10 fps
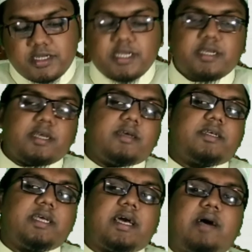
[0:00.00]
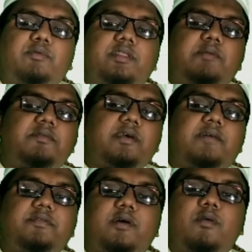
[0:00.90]
ঠিক শেখ আবু তাহিম
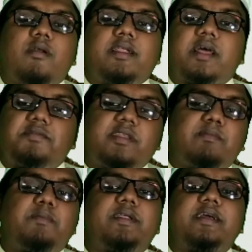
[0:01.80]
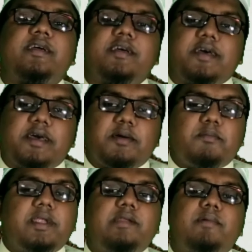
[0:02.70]
হাফিজাহুল্লাহ তাফসিটের ব্যাপারে
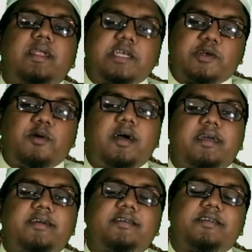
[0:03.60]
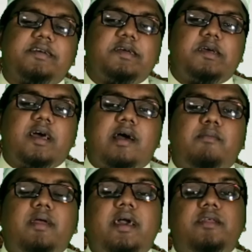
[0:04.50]
মেরিন বাংলাদেশ হওয়ায়
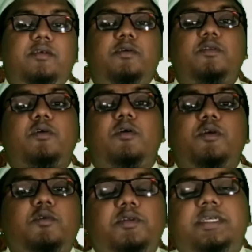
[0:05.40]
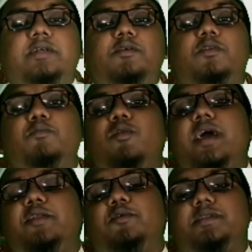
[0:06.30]
আমরা যথাযথ কদর করছি না যথাযথ
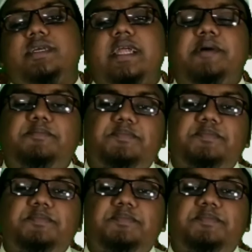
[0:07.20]
মূল্যায়ন করছি না